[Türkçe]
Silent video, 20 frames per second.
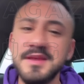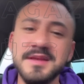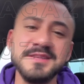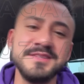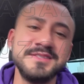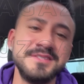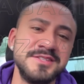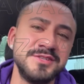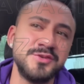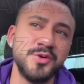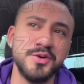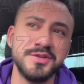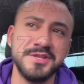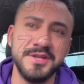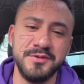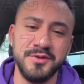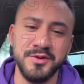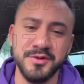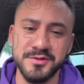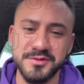Sizi çok
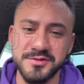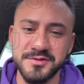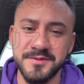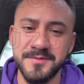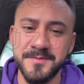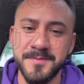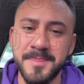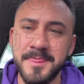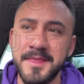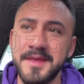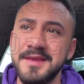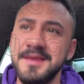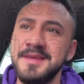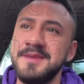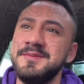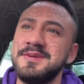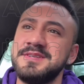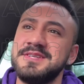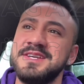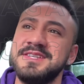seviyoruz.
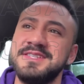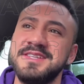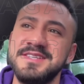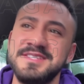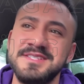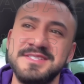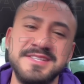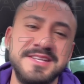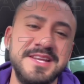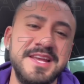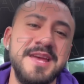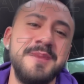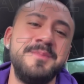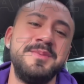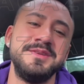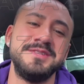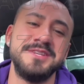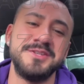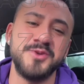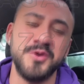İyi mesajlarınız için
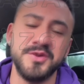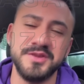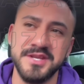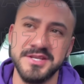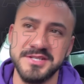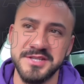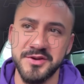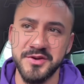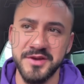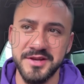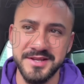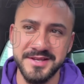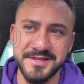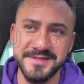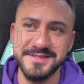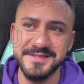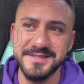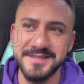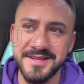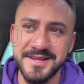hepinize çok teşekkür
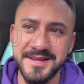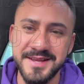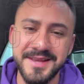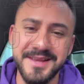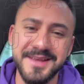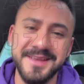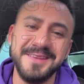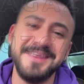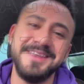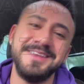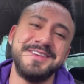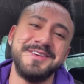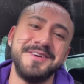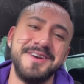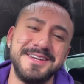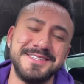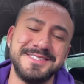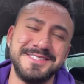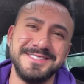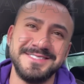ederiz. İyi ki
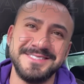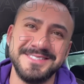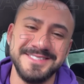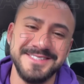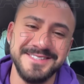varsınız.